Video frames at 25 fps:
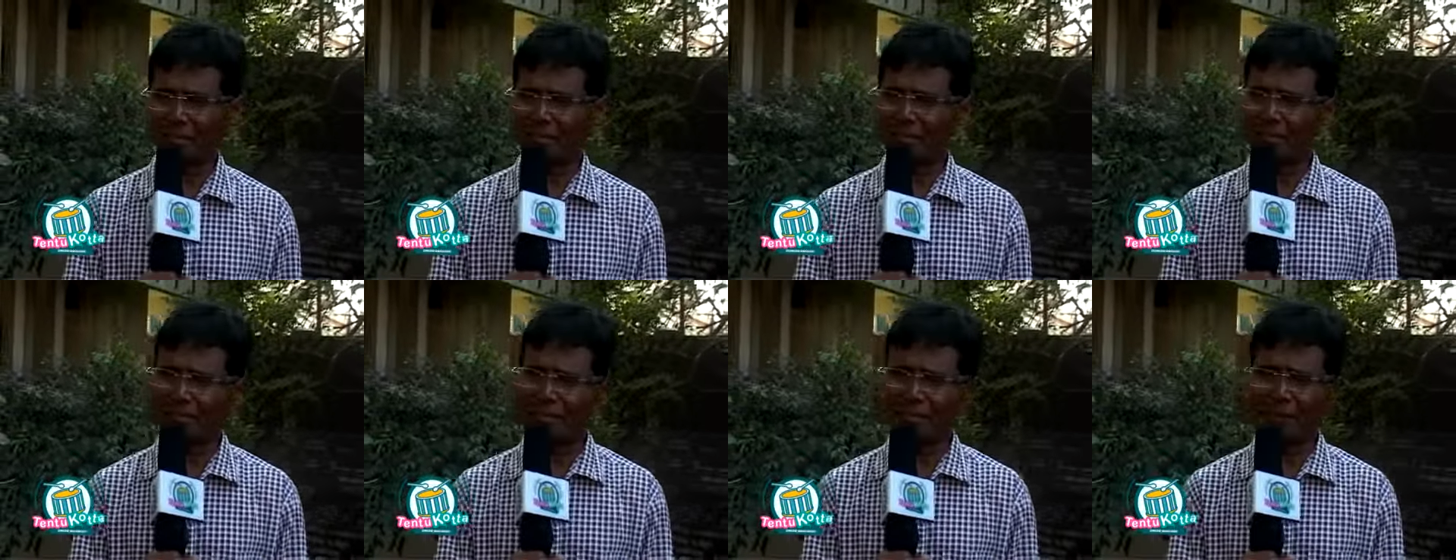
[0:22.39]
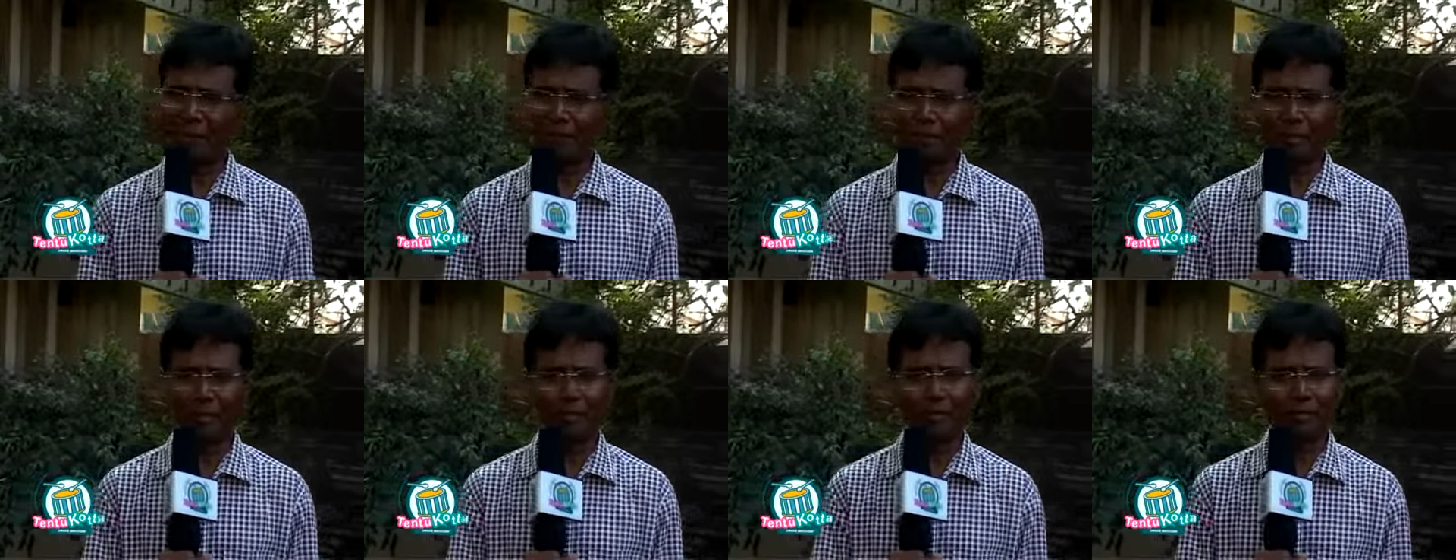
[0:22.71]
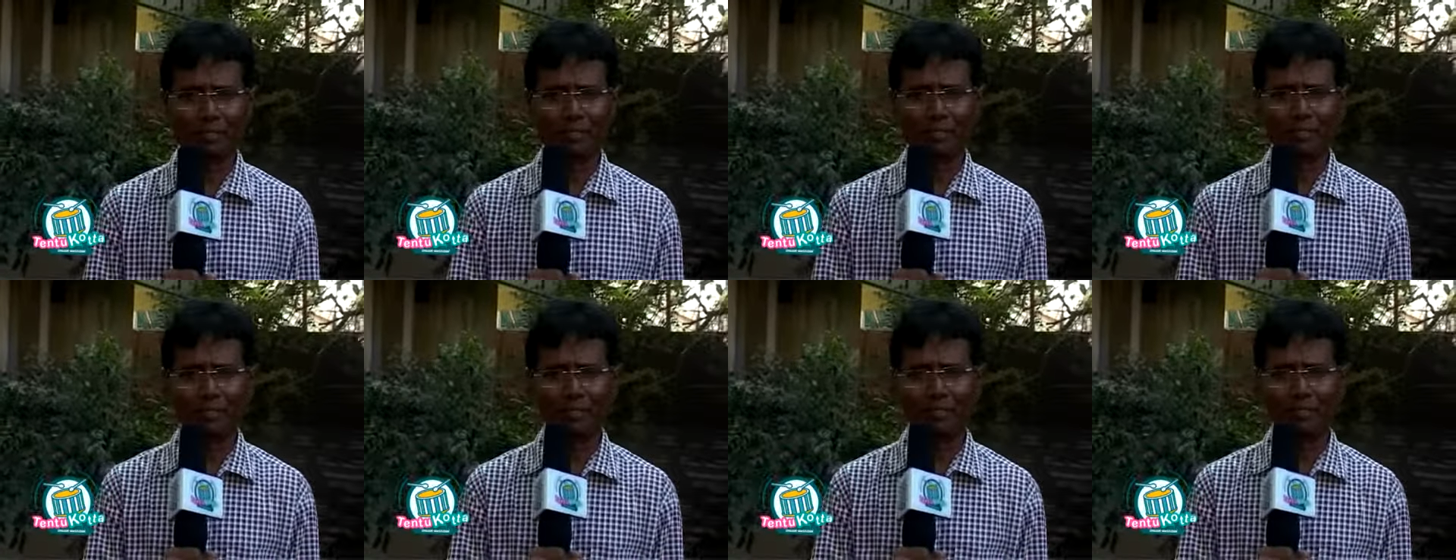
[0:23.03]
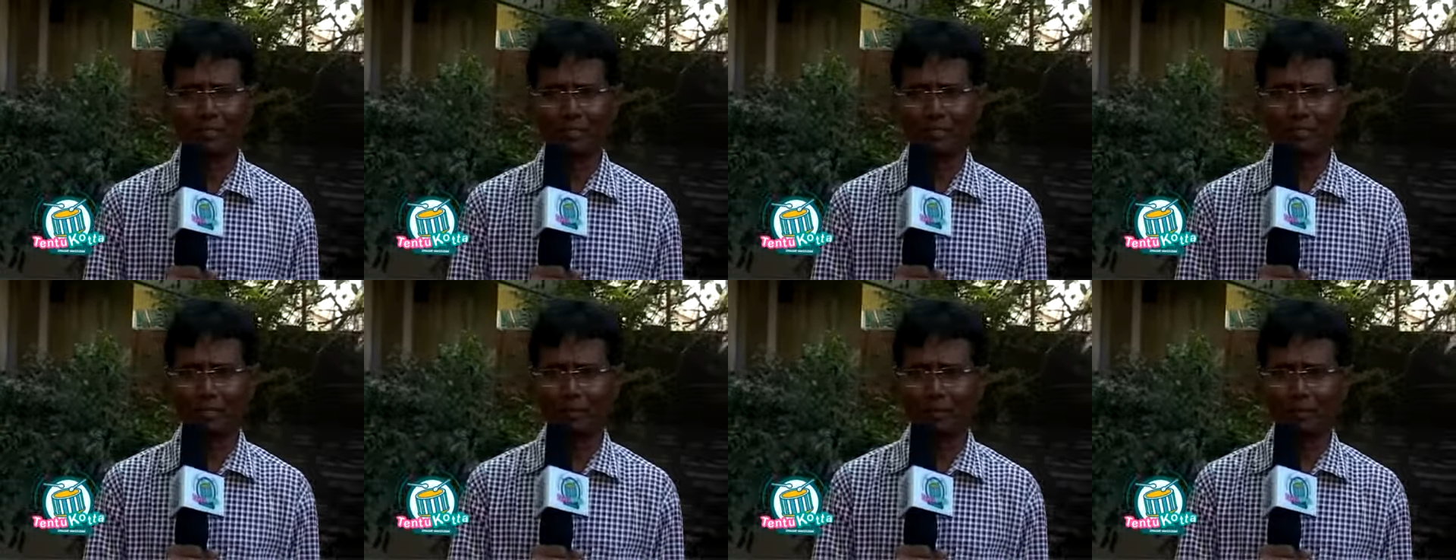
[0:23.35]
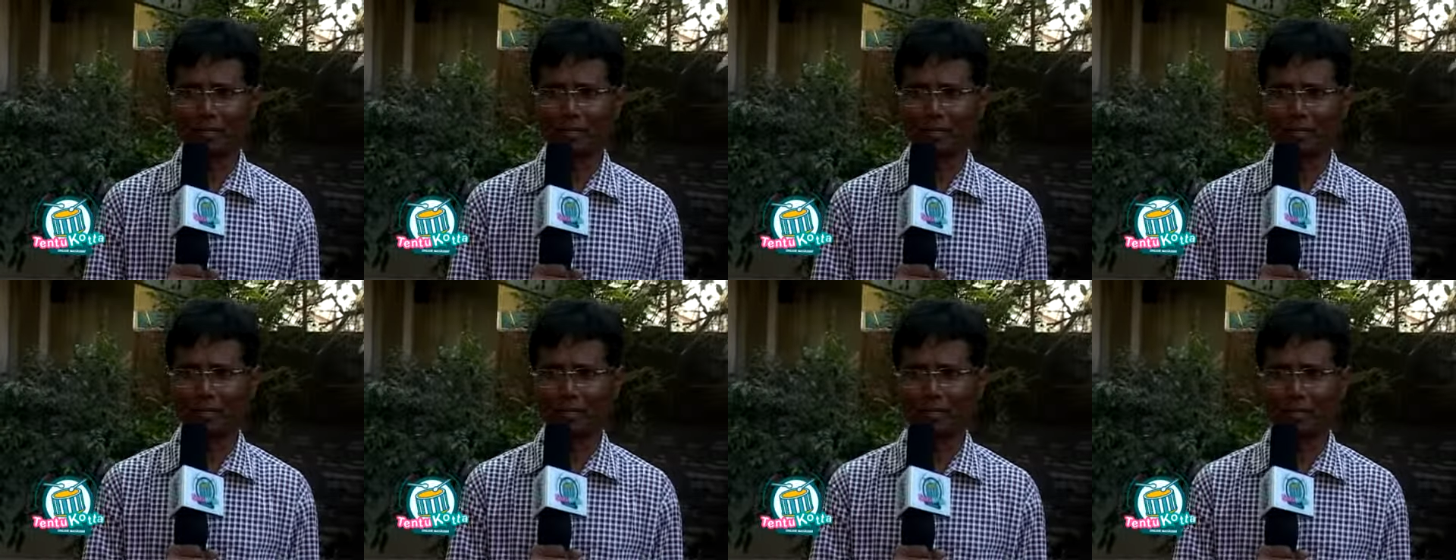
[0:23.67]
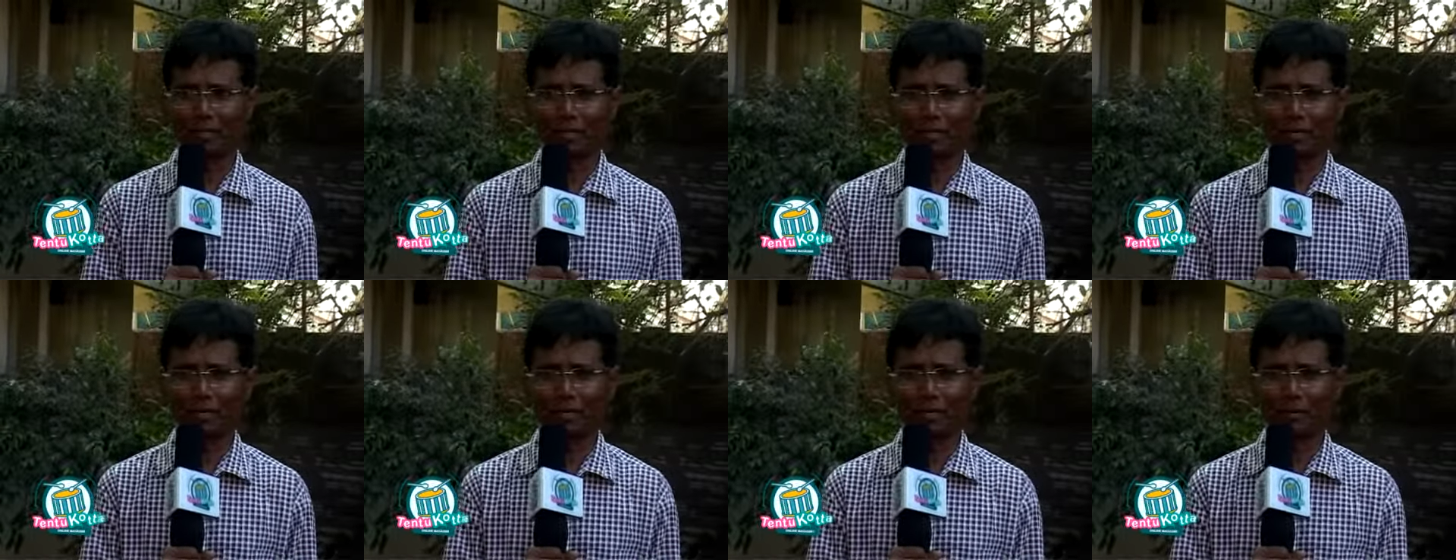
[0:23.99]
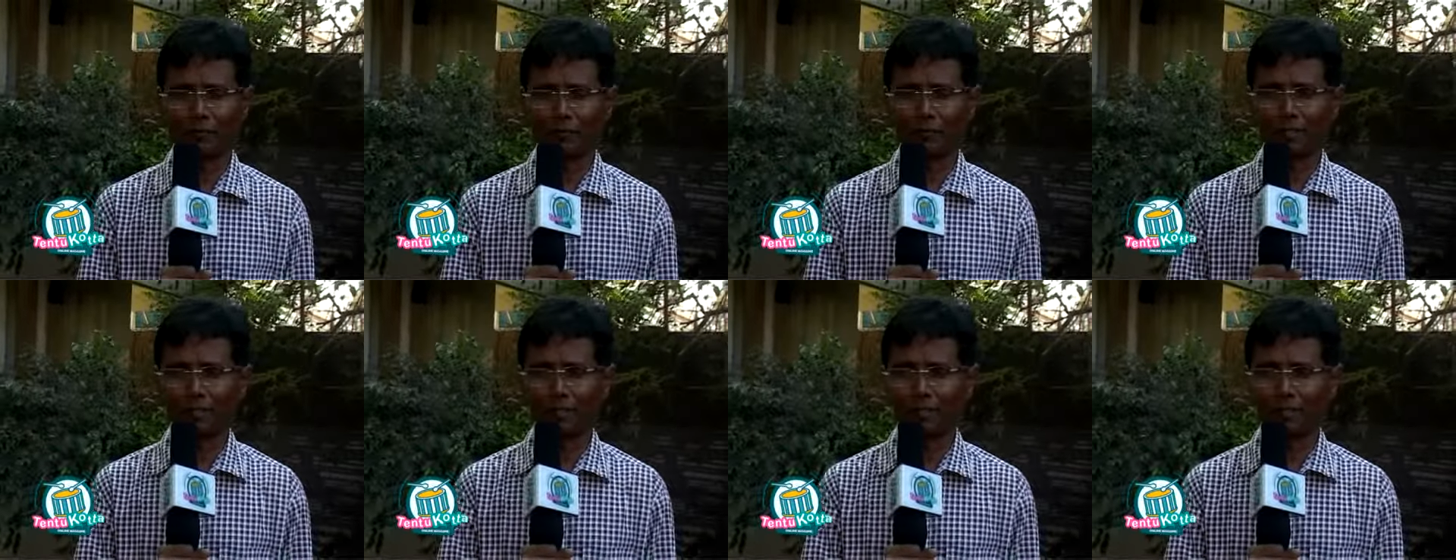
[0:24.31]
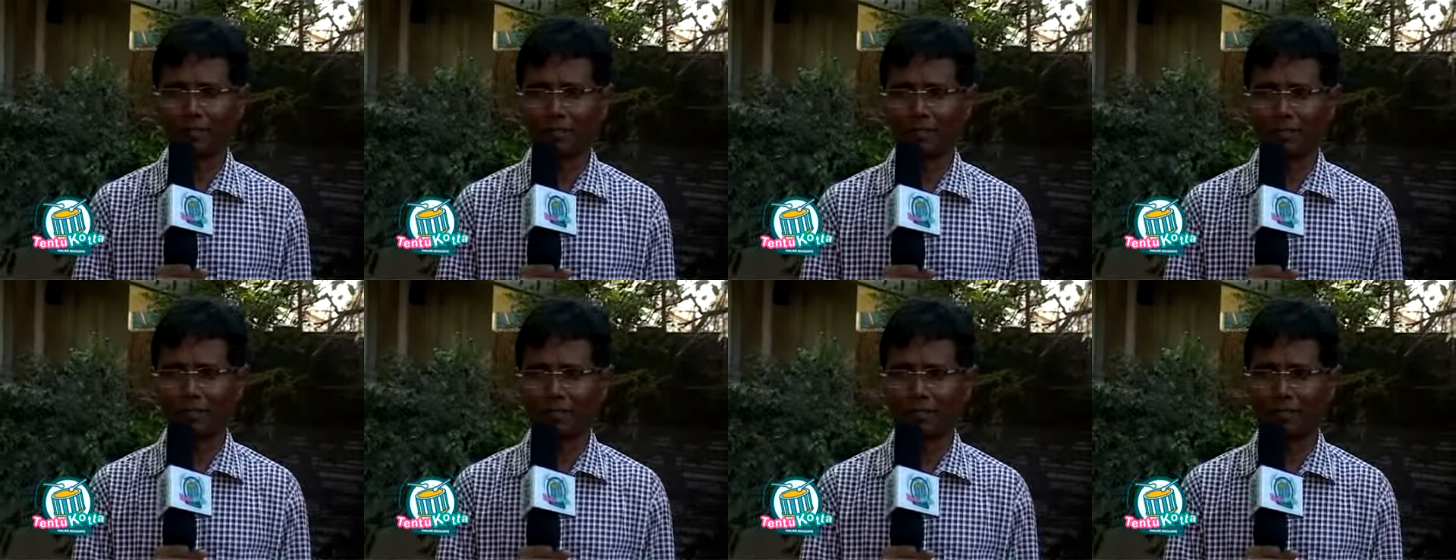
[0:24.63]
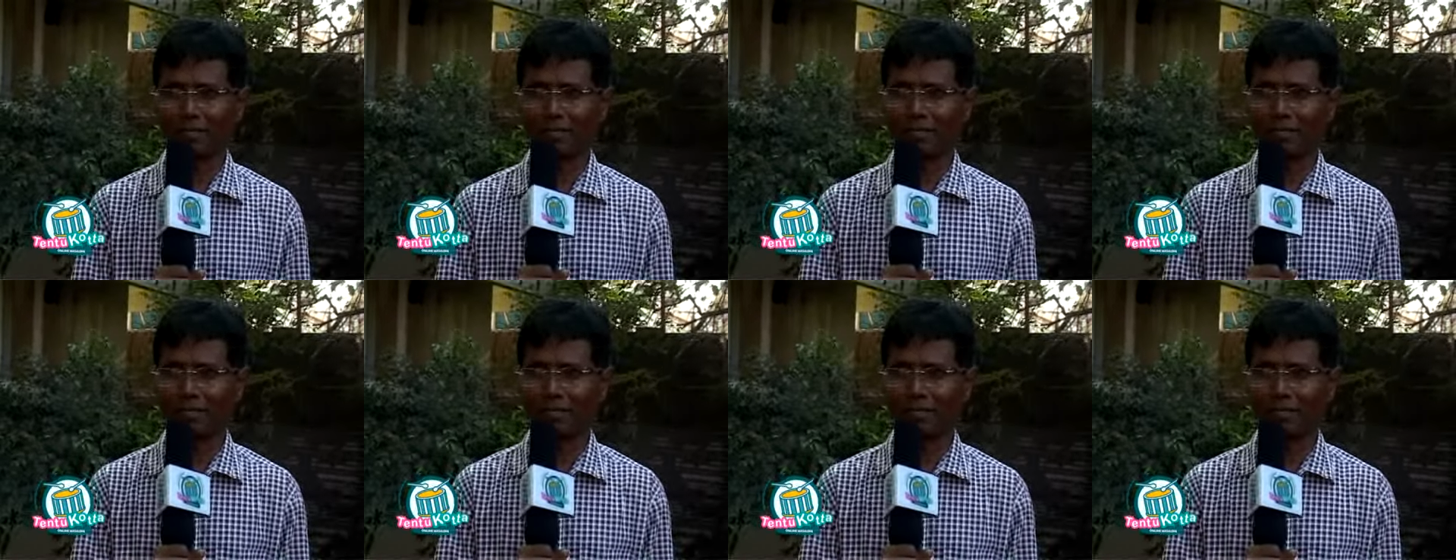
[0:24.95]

நிறைய பேர் வந்து இந்த படத்தை பாராட்டின விதம் வந்து